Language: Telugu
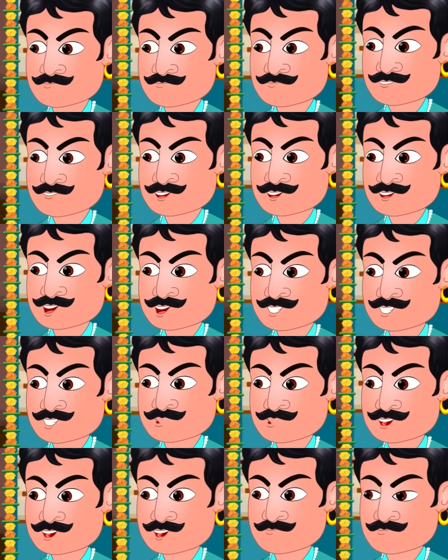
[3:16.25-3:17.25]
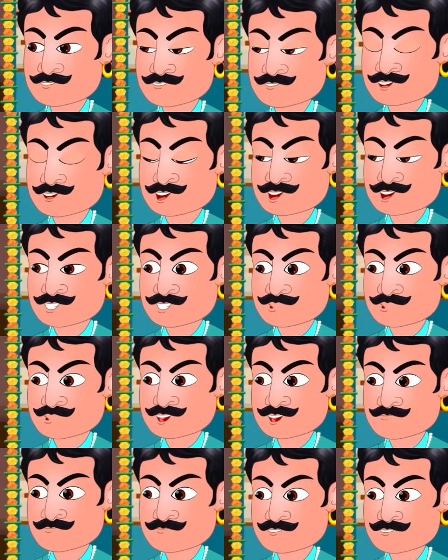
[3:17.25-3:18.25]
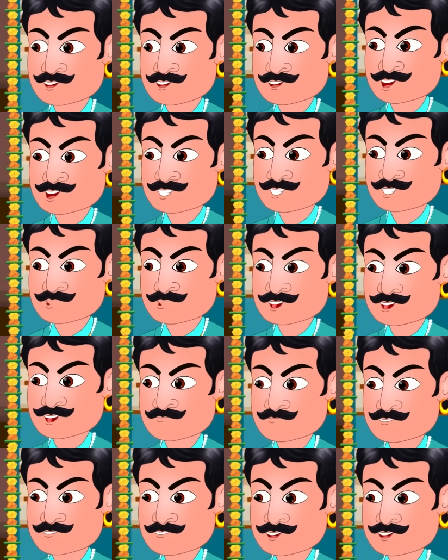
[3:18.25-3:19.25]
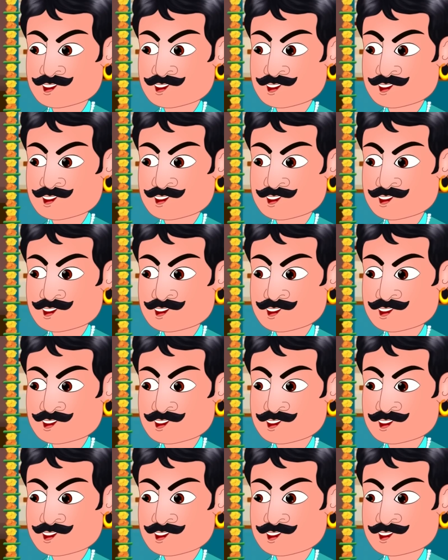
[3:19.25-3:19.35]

అందులోనూ మీరు మీ కూతురు పెళ్లికి డబ్బు అవసరం అన్నారుగా